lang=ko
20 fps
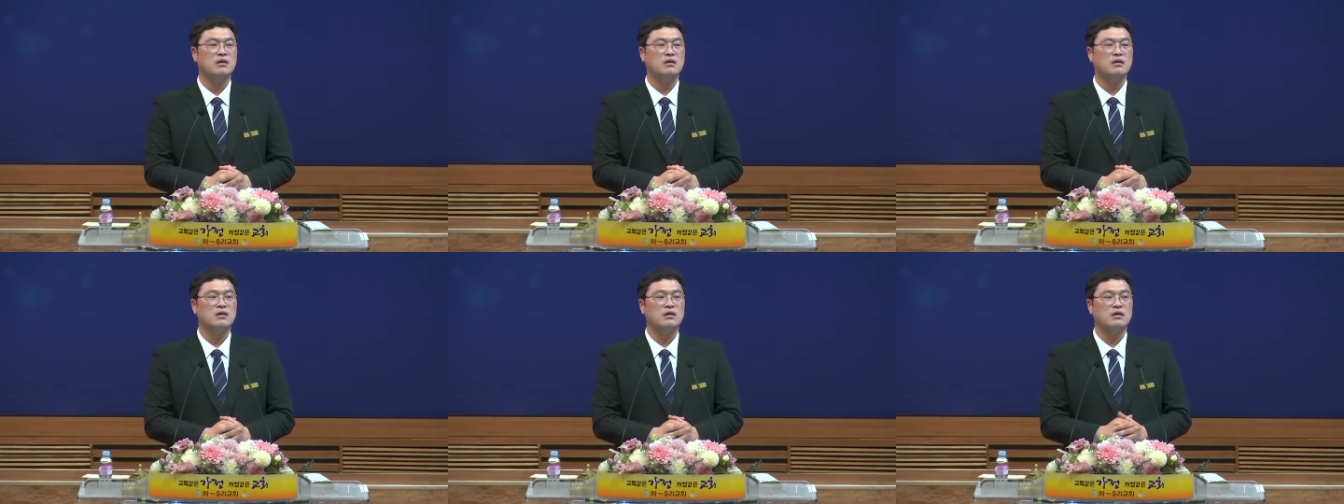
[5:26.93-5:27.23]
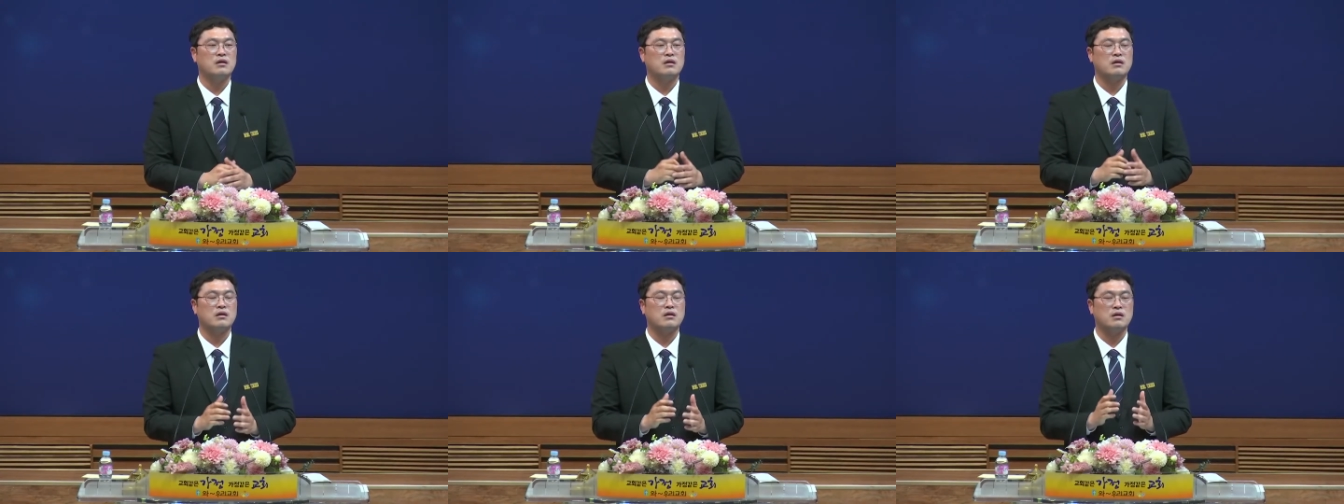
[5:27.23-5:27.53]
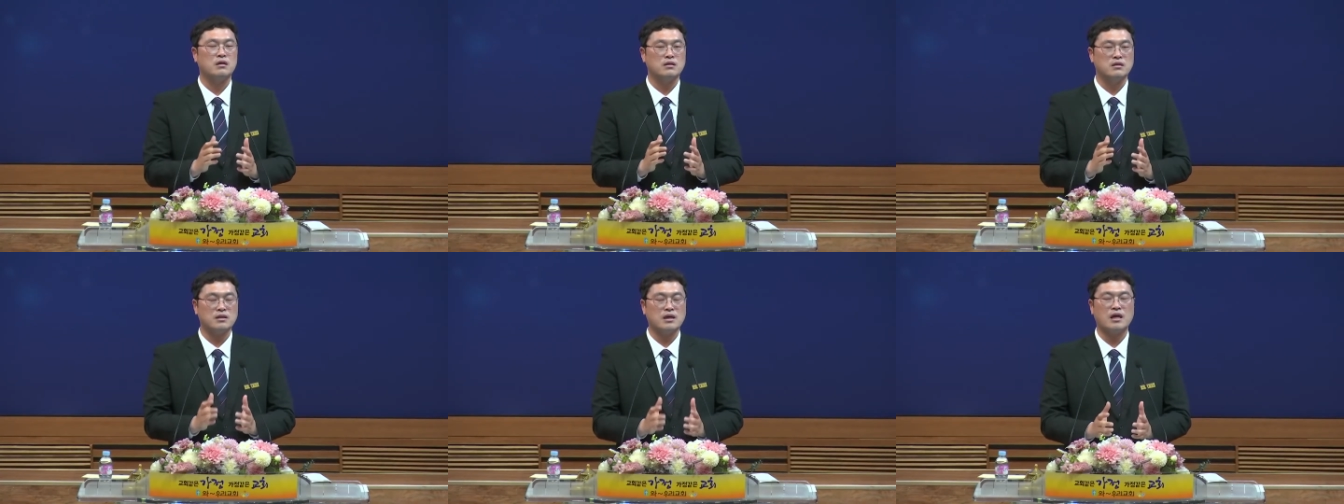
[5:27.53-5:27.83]
예,
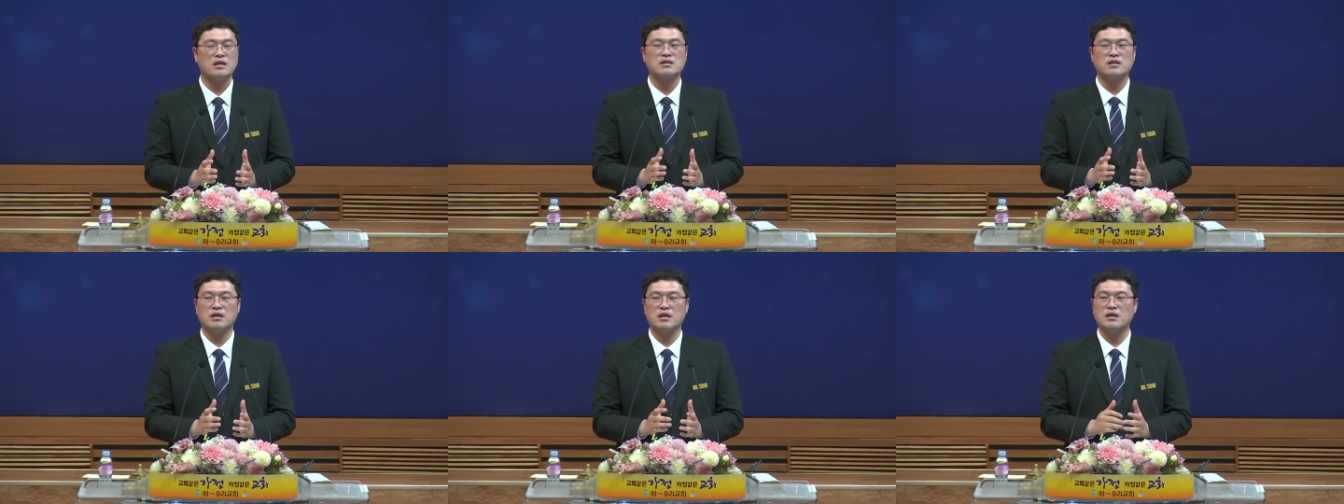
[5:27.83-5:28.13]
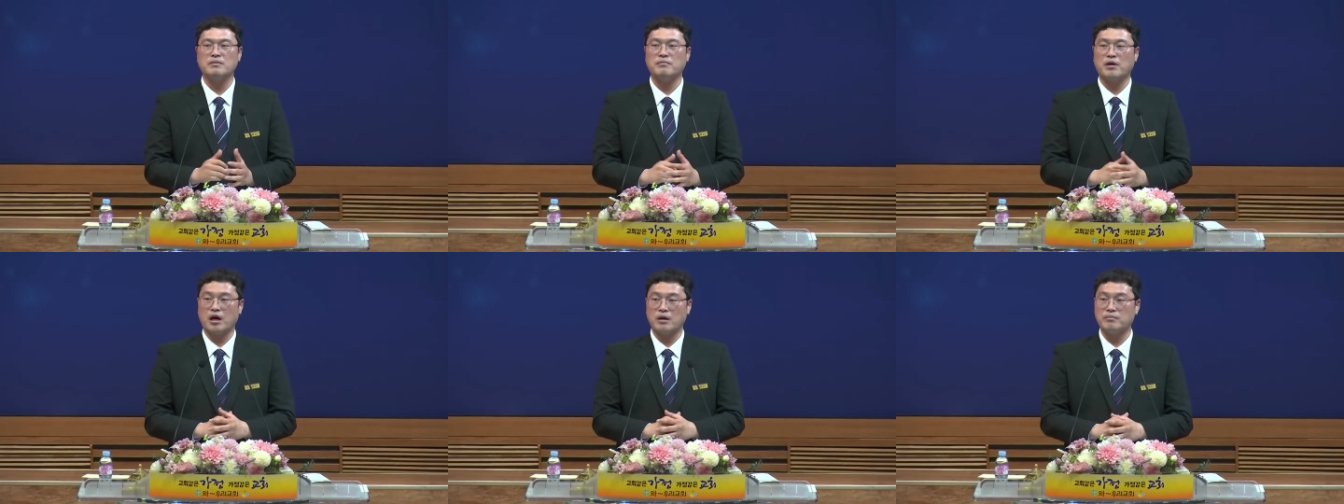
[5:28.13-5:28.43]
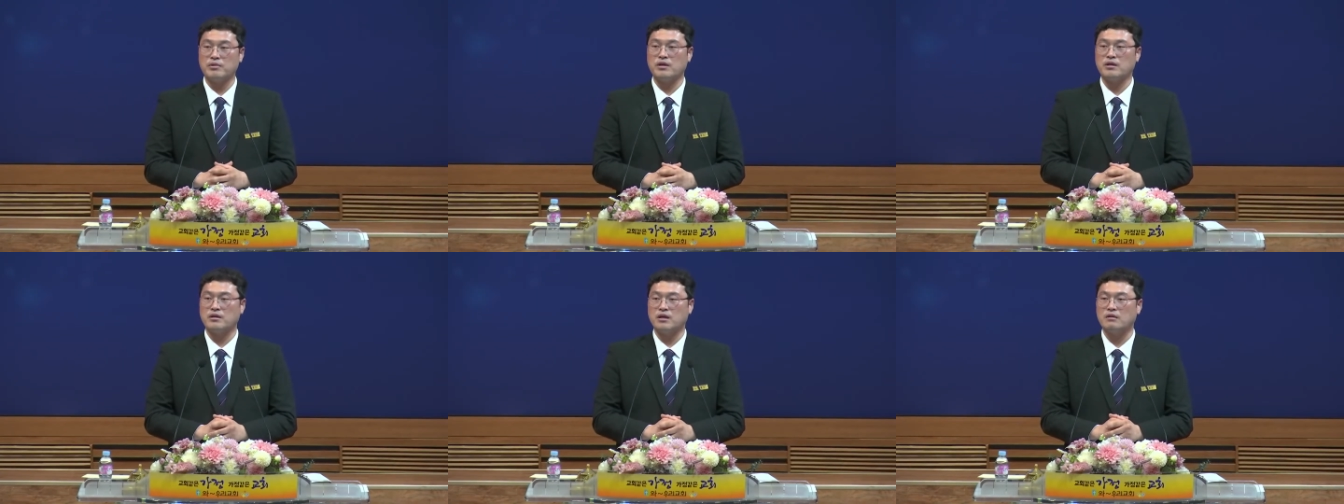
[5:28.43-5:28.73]
사자의
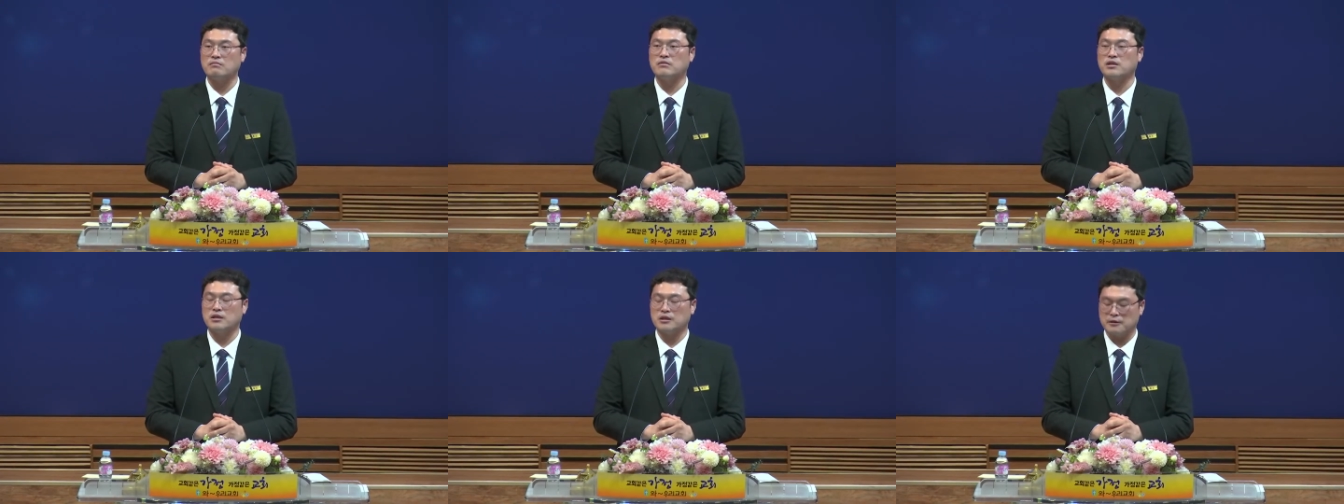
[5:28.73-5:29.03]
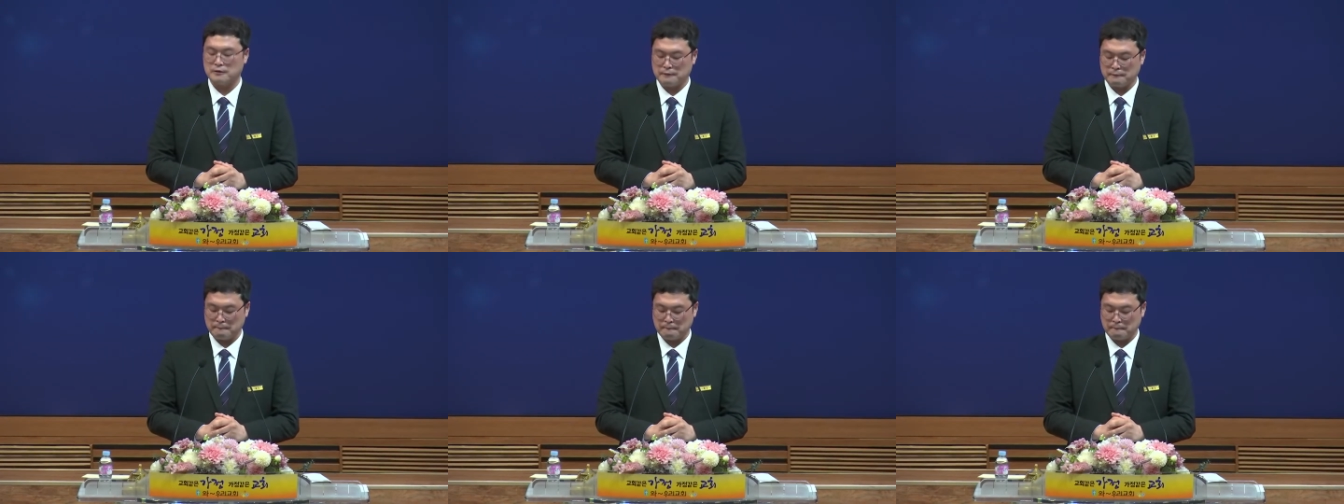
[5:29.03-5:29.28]
밥이 됩니다.